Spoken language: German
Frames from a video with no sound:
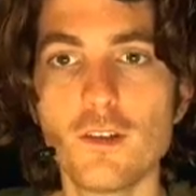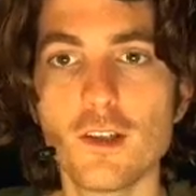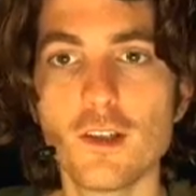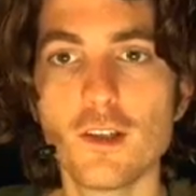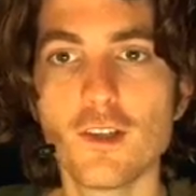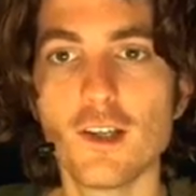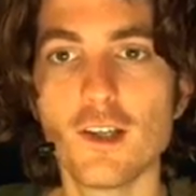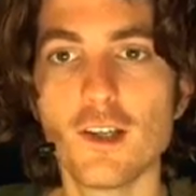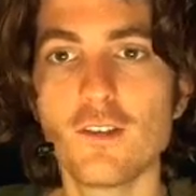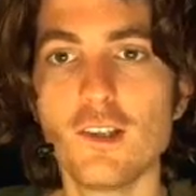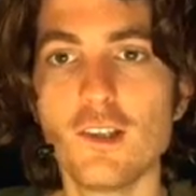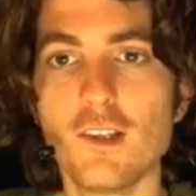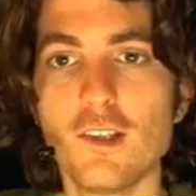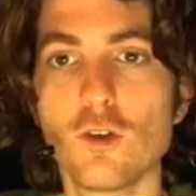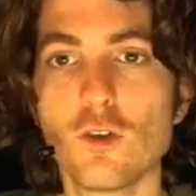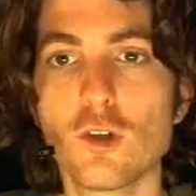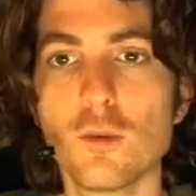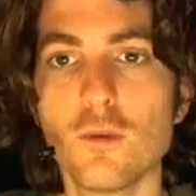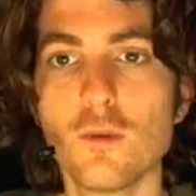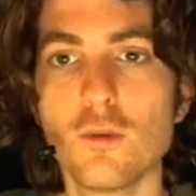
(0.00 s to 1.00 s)
Das heißt, die
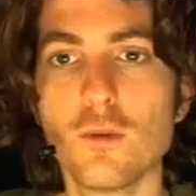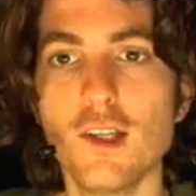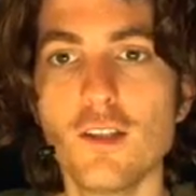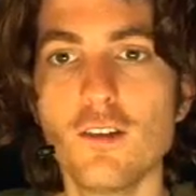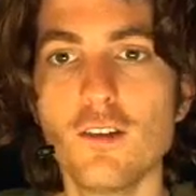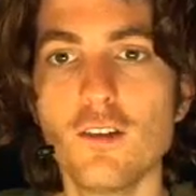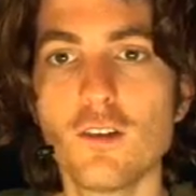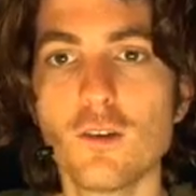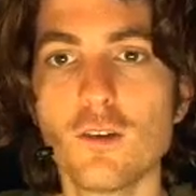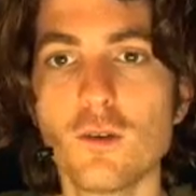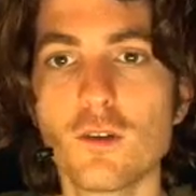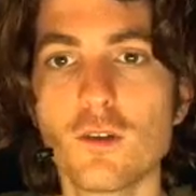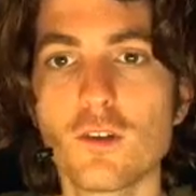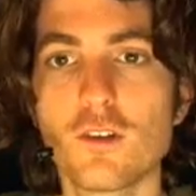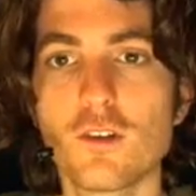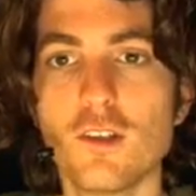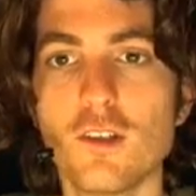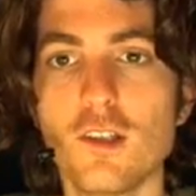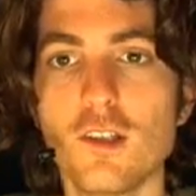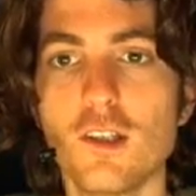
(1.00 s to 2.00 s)
Zunge bewegt sich
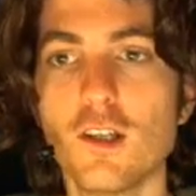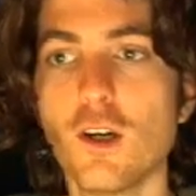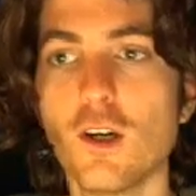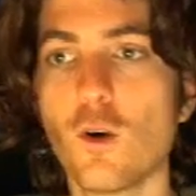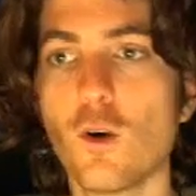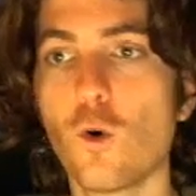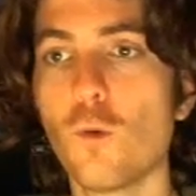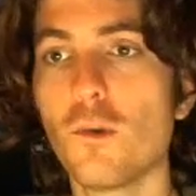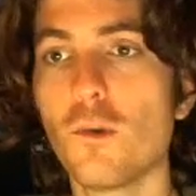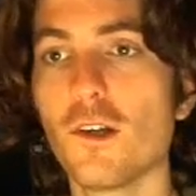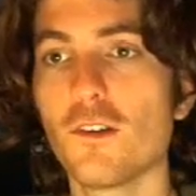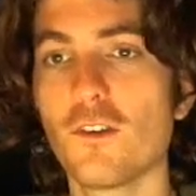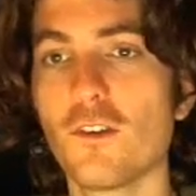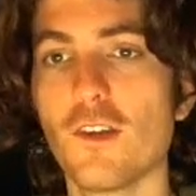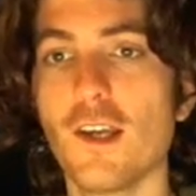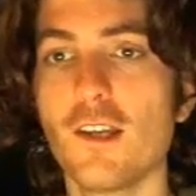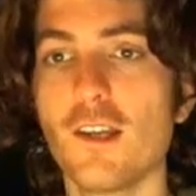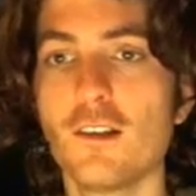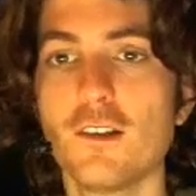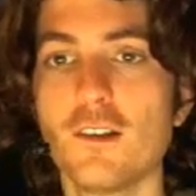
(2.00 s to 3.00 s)
und die oberen
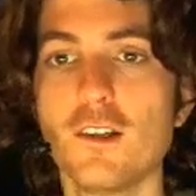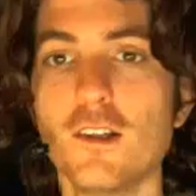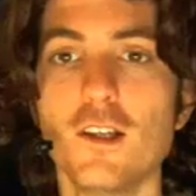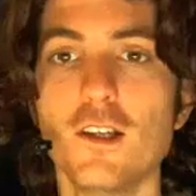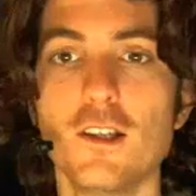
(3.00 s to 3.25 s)
Zähne,